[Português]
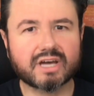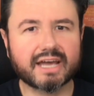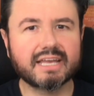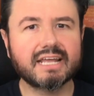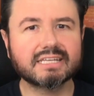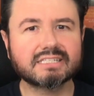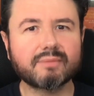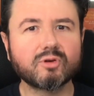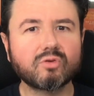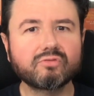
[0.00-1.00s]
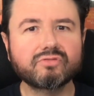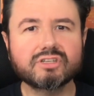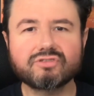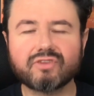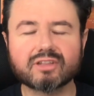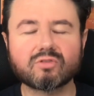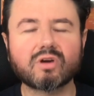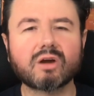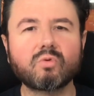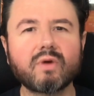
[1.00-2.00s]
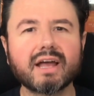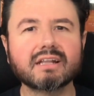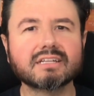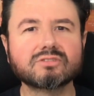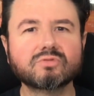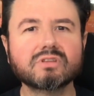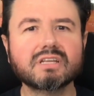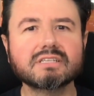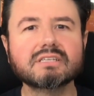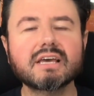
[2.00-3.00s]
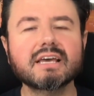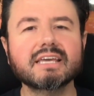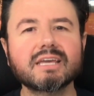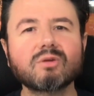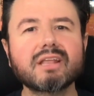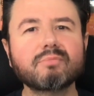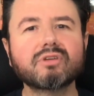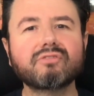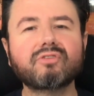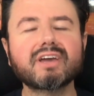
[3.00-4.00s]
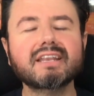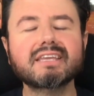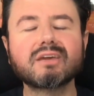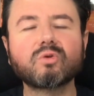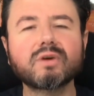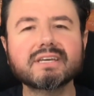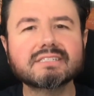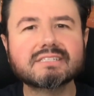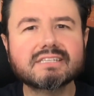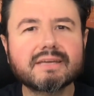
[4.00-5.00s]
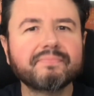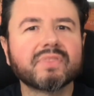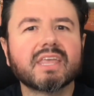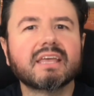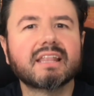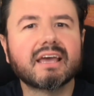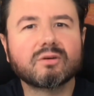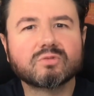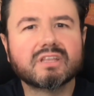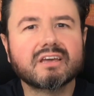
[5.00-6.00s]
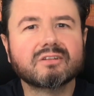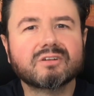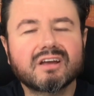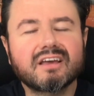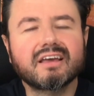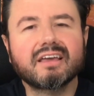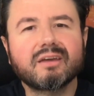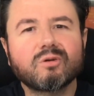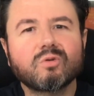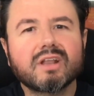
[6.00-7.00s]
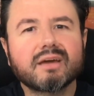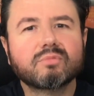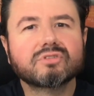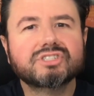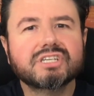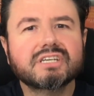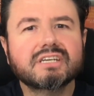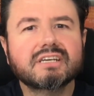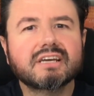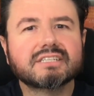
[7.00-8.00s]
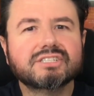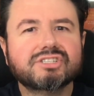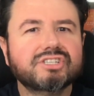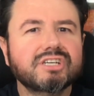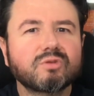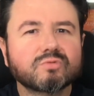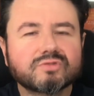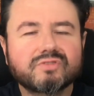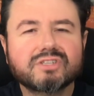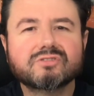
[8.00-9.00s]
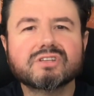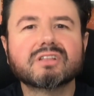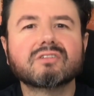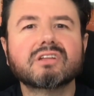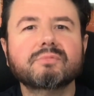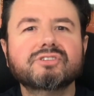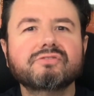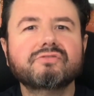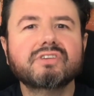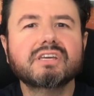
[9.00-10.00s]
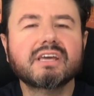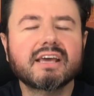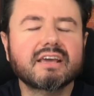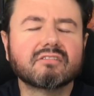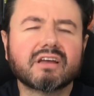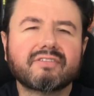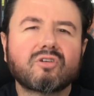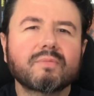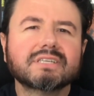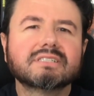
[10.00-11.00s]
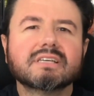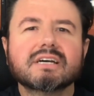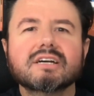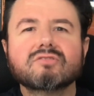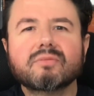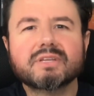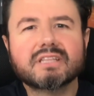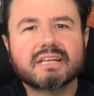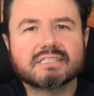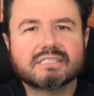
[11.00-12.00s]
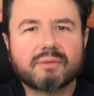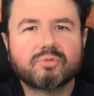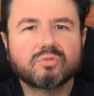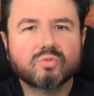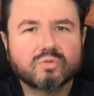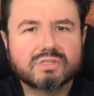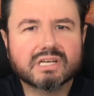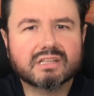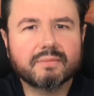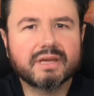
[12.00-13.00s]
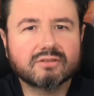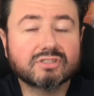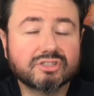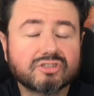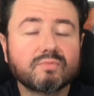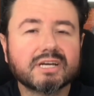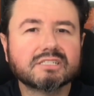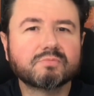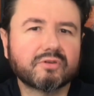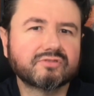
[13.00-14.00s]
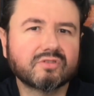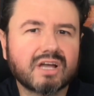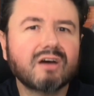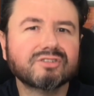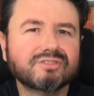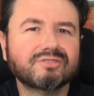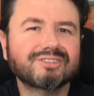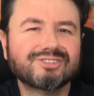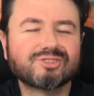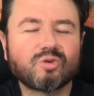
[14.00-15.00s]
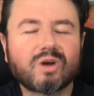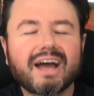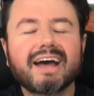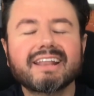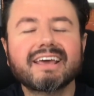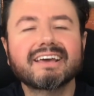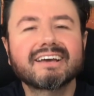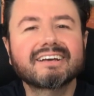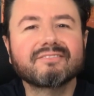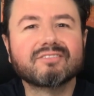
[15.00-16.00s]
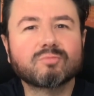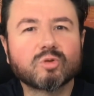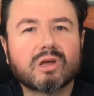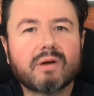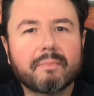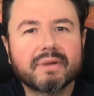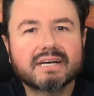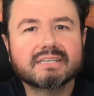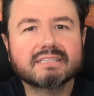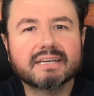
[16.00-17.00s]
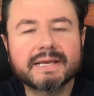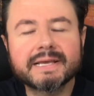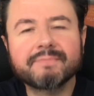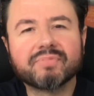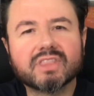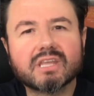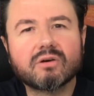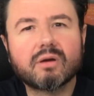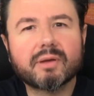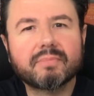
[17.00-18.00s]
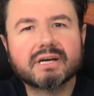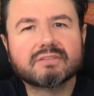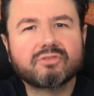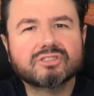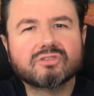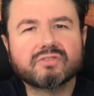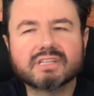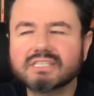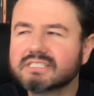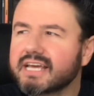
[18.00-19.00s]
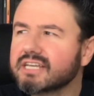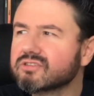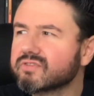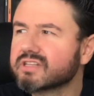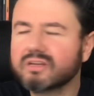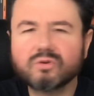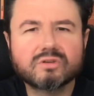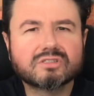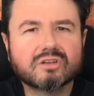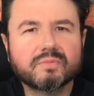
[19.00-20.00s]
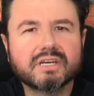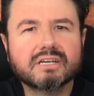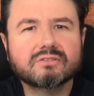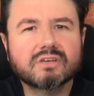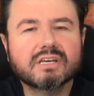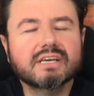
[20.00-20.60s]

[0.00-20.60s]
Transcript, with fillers: Aí ele recebe convite, vai tocar com ela nas turnês, e eu lembro que foi ali que eu conheci, né, o Taylor. Eu lembro de assistir alguns vídeos então na MTV, eu estava começando a me interessar por música também, no sentido mais profissional, de, de tocar, né? Pra montar uma banda. Então a minha banda foi de 97, 98, se eu não me engano.